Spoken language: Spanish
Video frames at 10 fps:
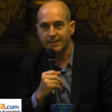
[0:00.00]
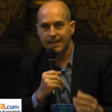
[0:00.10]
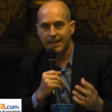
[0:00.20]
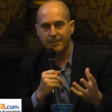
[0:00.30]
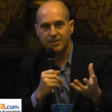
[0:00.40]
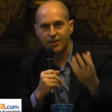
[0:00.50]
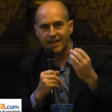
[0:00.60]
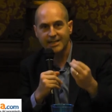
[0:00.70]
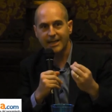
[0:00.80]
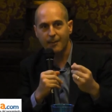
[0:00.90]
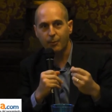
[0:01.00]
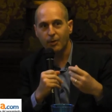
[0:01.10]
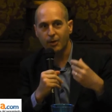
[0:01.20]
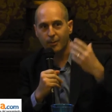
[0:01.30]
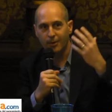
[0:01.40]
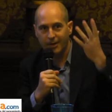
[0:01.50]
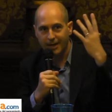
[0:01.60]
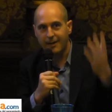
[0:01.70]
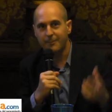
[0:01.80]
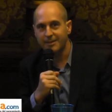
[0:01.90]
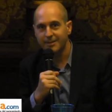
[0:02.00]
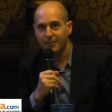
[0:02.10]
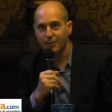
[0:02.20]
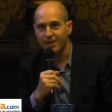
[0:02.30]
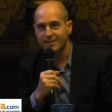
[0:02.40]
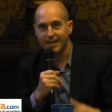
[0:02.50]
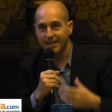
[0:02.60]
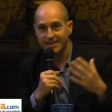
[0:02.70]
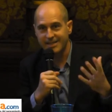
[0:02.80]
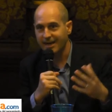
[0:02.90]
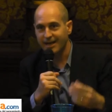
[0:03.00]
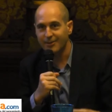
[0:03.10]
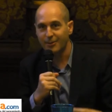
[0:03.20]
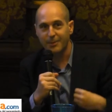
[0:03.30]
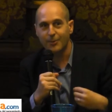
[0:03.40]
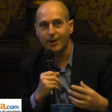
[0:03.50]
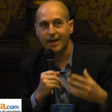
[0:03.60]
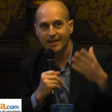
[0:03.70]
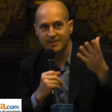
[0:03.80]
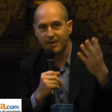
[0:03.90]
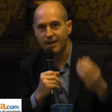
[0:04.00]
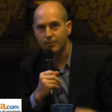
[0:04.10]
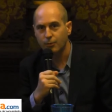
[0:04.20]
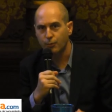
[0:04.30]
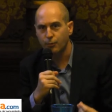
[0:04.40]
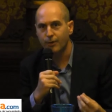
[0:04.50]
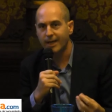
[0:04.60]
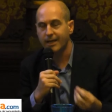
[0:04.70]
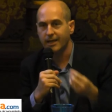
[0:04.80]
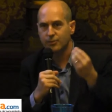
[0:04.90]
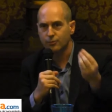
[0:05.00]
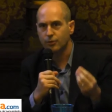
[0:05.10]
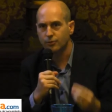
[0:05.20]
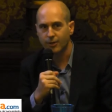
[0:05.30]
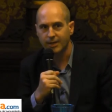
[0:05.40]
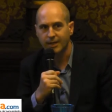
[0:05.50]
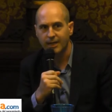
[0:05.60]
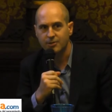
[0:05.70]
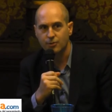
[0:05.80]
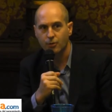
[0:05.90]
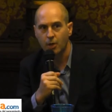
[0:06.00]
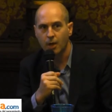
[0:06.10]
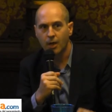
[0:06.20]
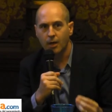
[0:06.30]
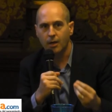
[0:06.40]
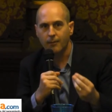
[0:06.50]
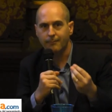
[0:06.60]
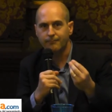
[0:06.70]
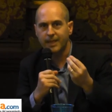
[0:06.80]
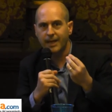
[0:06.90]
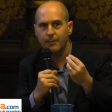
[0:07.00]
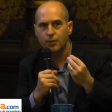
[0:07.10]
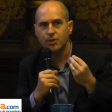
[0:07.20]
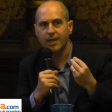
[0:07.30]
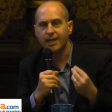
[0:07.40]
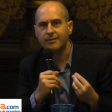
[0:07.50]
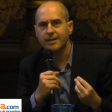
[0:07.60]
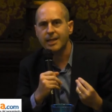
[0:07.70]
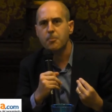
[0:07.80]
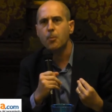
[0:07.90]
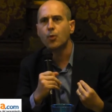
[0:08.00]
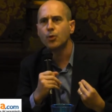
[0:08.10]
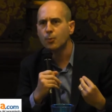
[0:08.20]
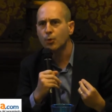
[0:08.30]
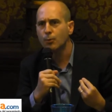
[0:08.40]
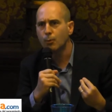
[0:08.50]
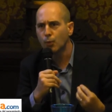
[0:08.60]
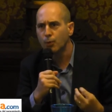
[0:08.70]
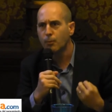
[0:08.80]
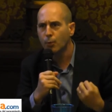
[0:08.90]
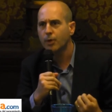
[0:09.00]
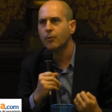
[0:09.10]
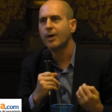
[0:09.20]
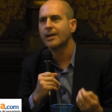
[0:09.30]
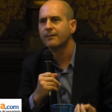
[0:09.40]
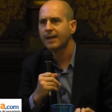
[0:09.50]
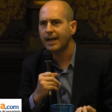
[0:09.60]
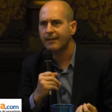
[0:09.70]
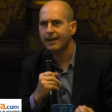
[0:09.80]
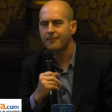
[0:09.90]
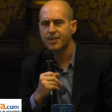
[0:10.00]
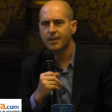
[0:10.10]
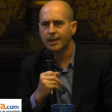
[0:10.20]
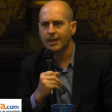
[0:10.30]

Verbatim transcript: de la persona que está en el público, pero que realmente podría estar aquí charlando en mi lugar, que es Fernando Zunzunegui, que es un doctor en Derecho. Eh, tenemos gente muy, muy, muy, muy cualificada